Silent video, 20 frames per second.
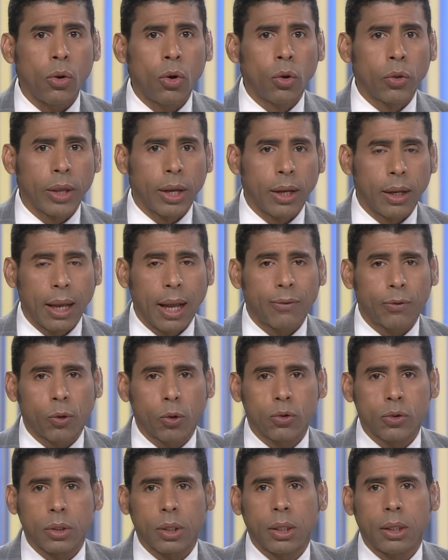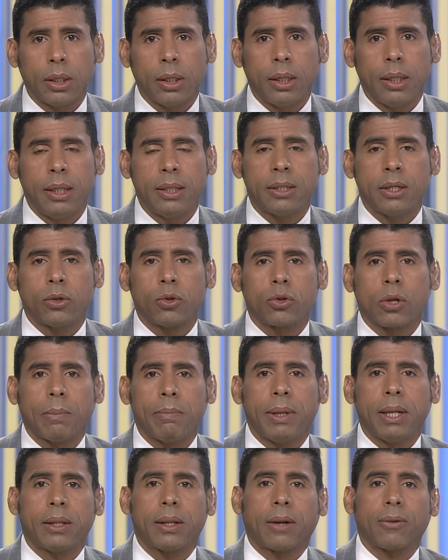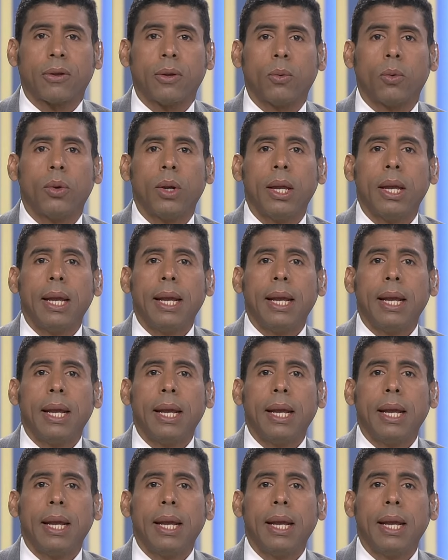o de actos eh, ilícitos administrativos.